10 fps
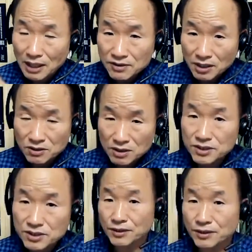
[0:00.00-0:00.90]
관찰은
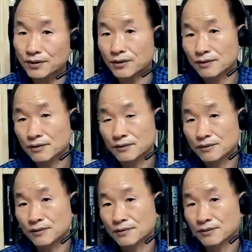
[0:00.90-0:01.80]
진짜 어려워요.
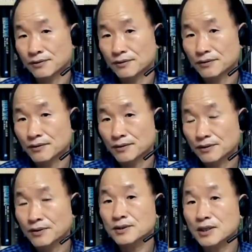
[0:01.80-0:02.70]

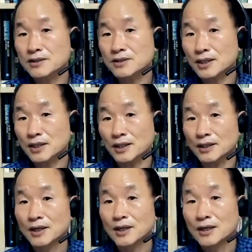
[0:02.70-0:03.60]
그래서
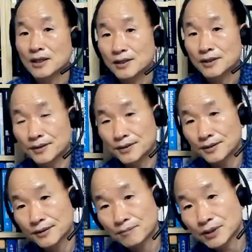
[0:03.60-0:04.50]
관찰이
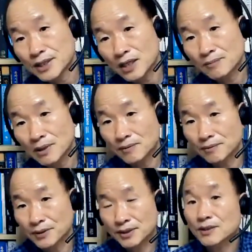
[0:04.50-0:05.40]
먼저 하는
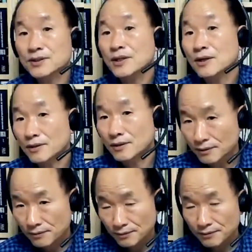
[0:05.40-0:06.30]
방법이 경청.
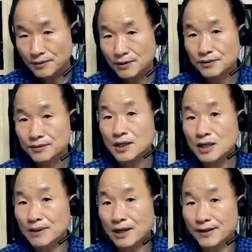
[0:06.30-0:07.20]

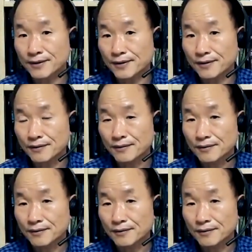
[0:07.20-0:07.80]
습관을 바꿔야 돼요.